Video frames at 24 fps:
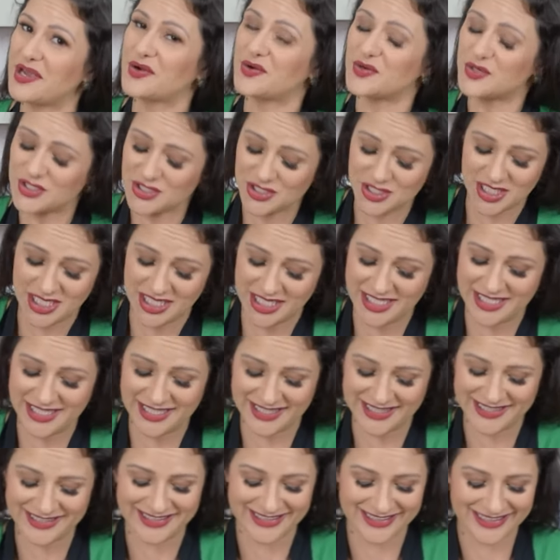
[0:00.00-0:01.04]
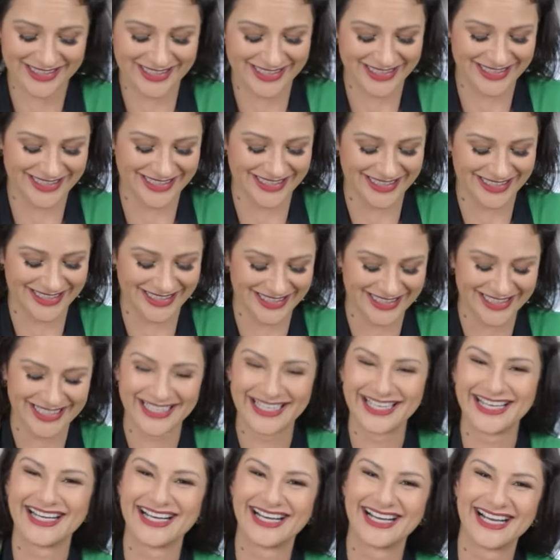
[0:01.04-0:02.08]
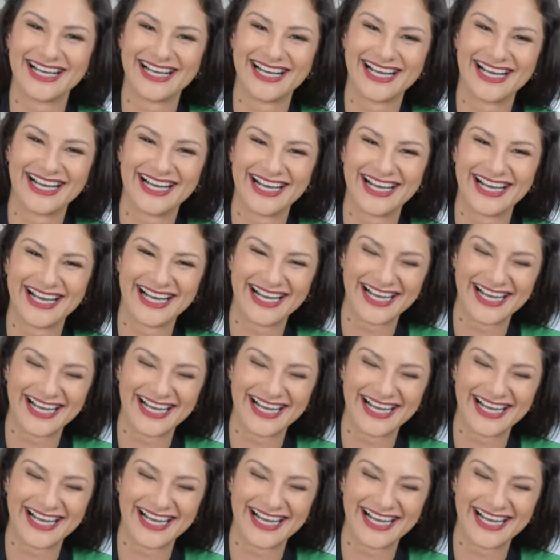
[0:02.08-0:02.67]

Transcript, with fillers: a coxinha, ah, não, não né? Não tem né? problema. Aqui a gente não tá vendendo,